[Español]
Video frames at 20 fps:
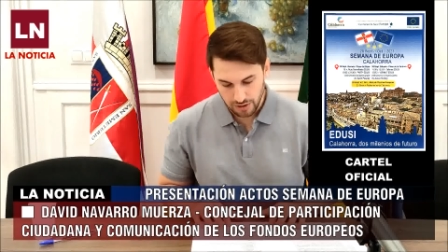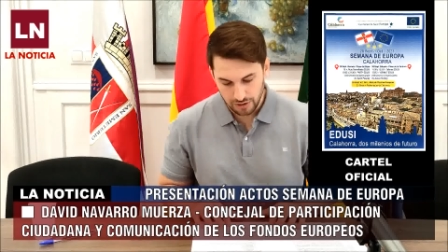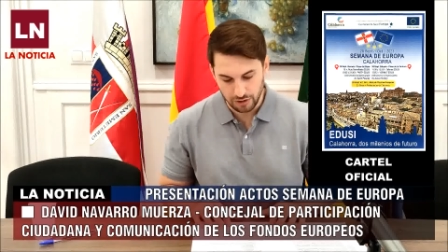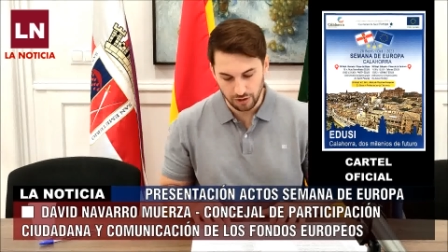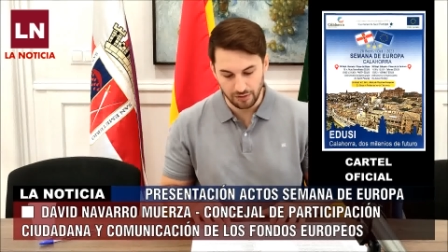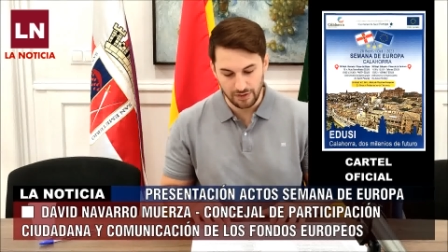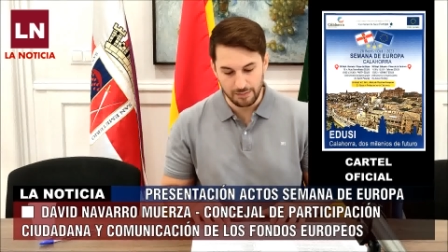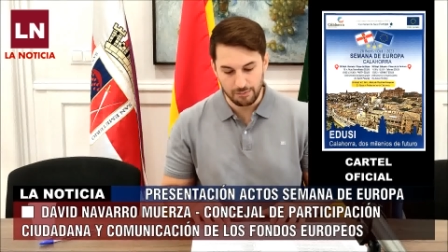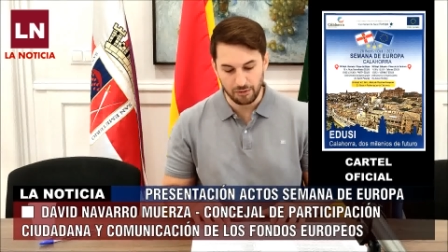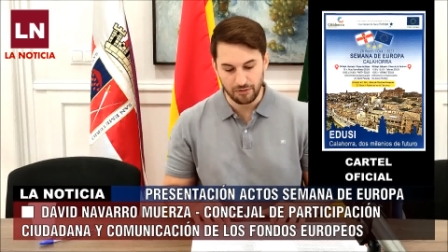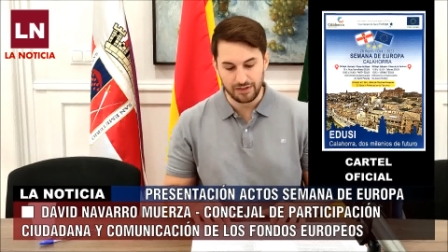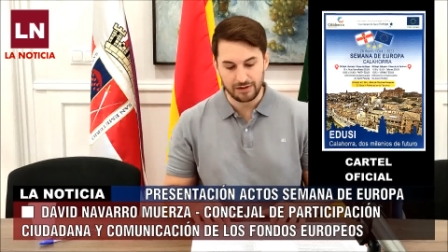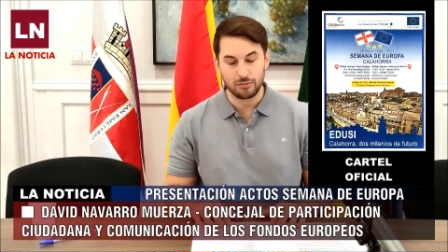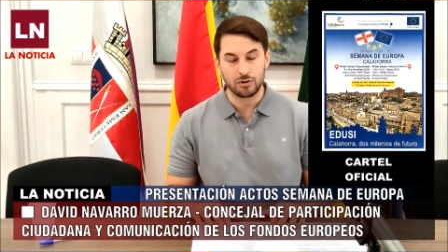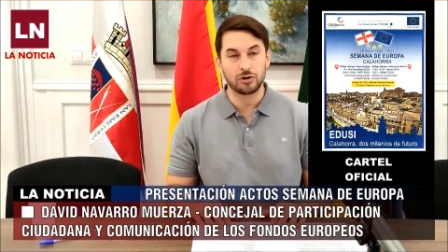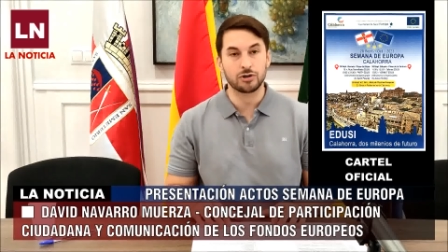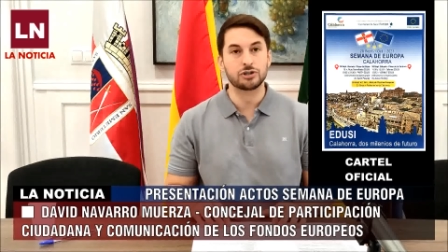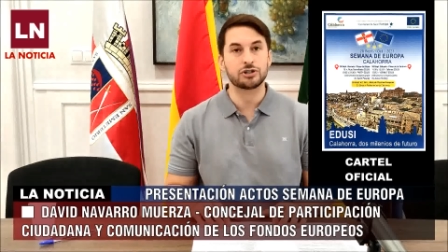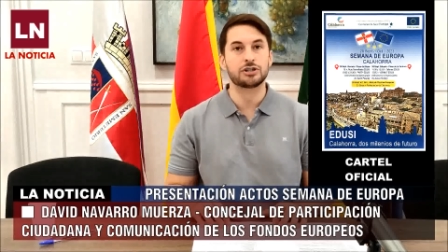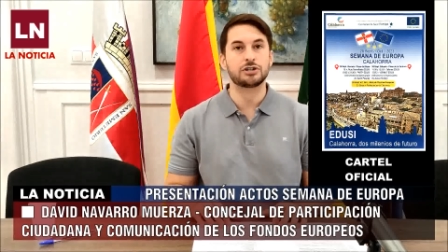donde
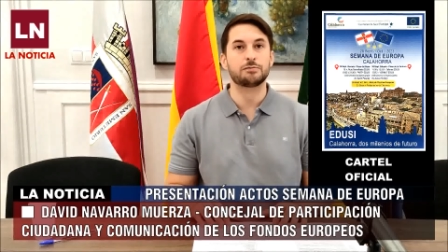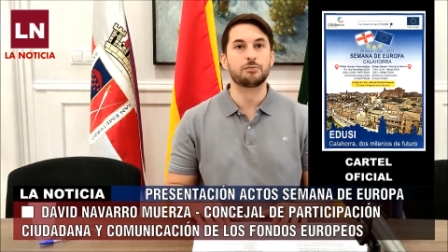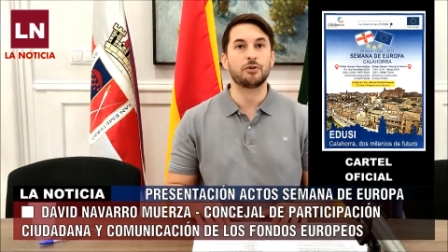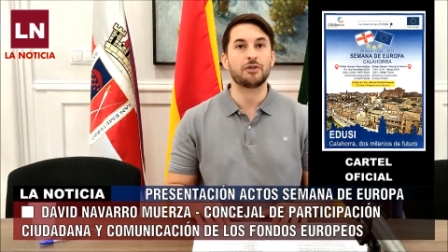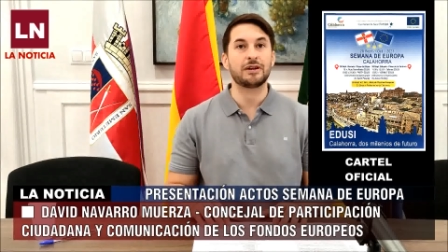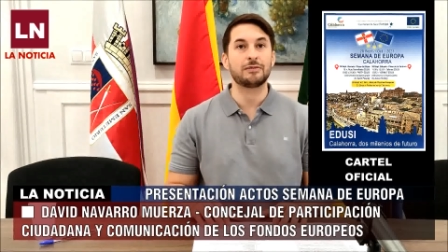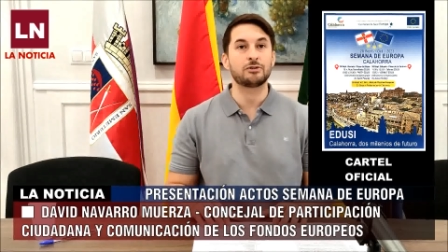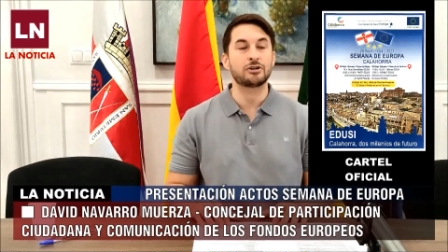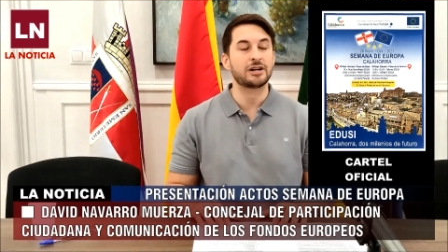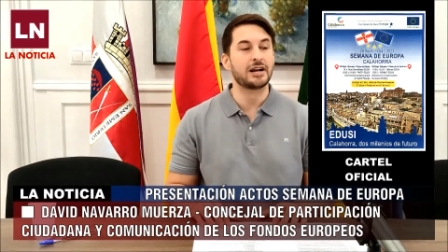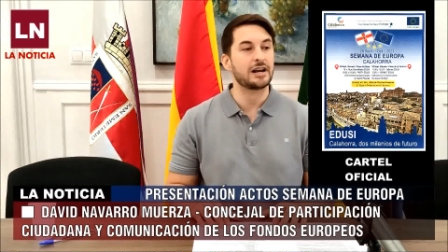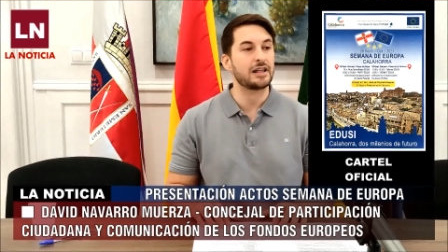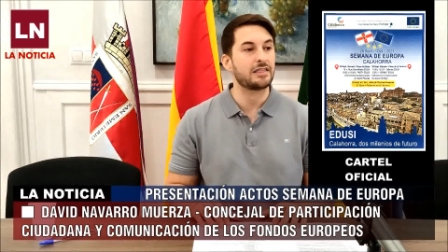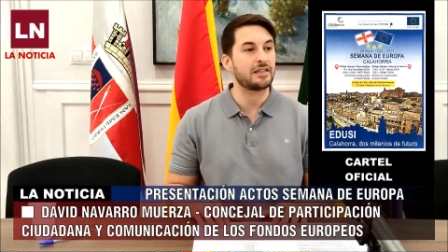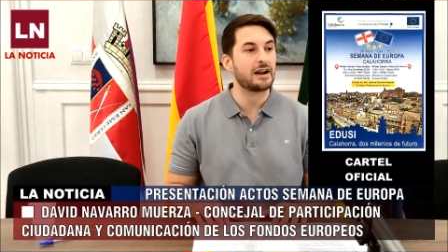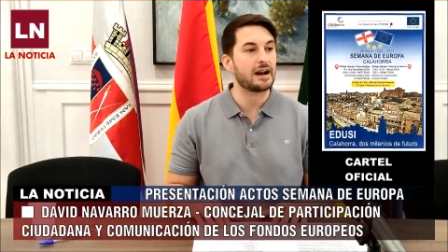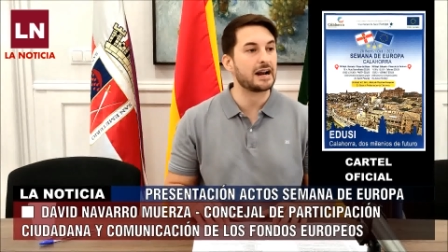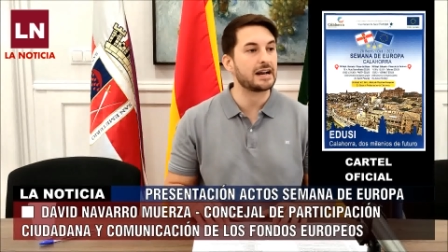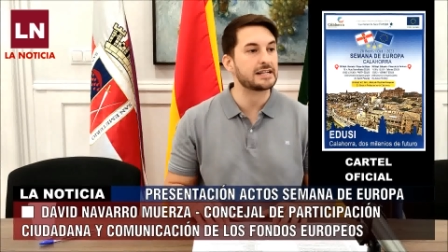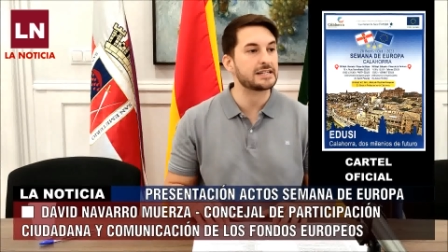podremos
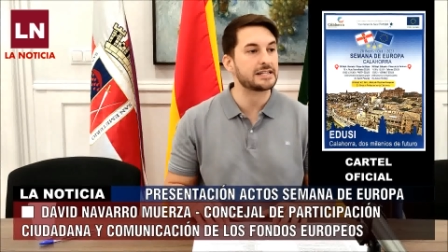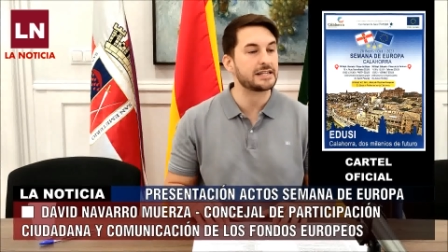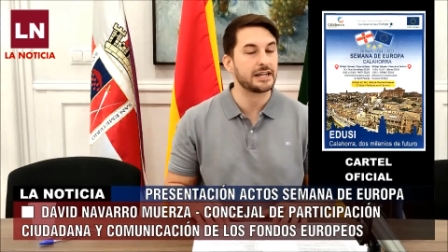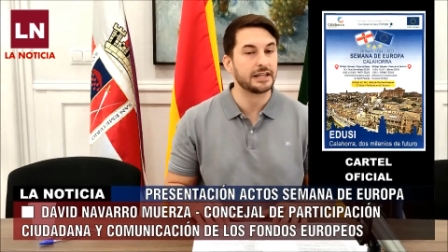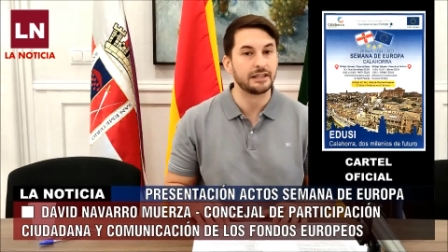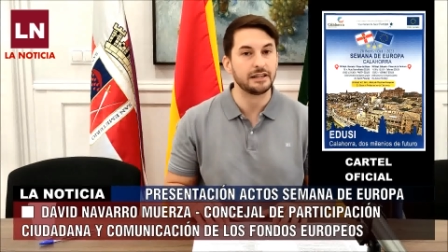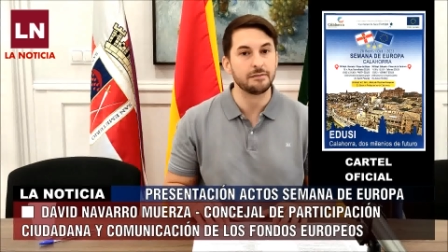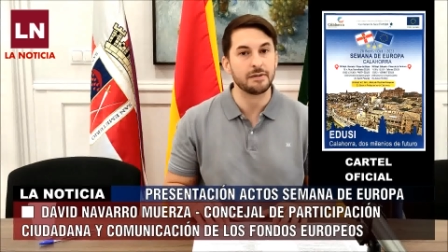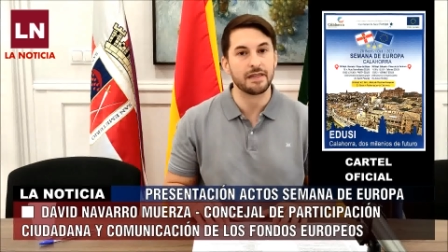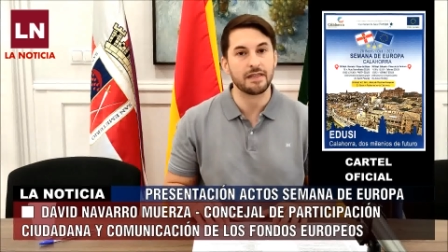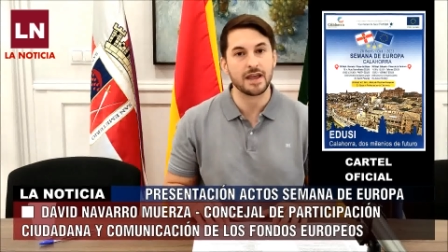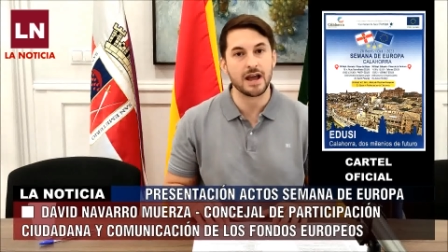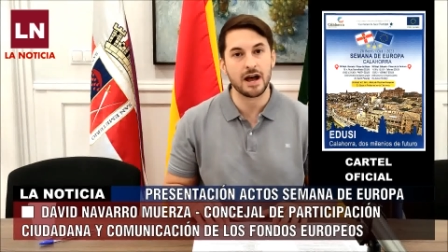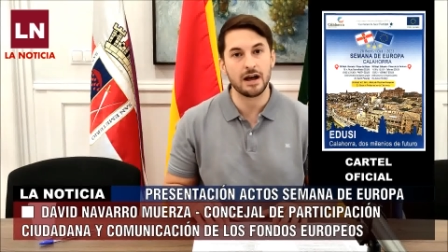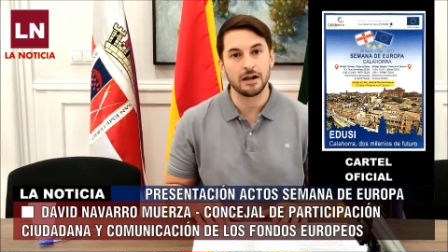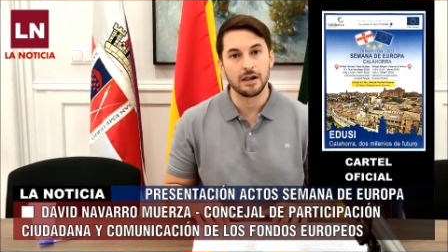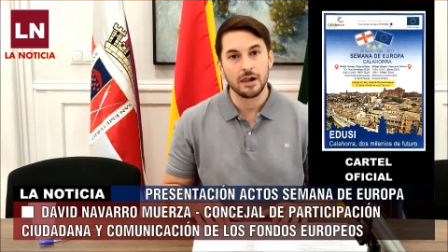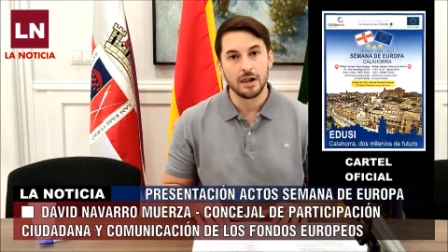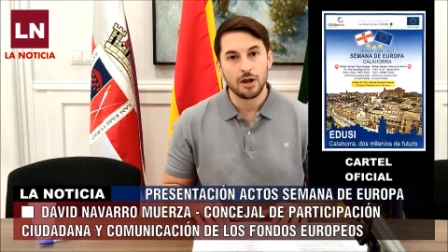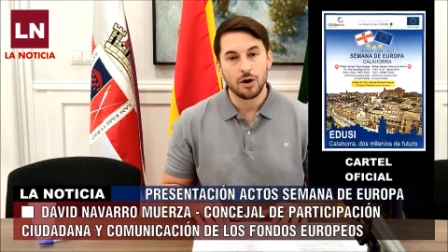realizar a las siete y media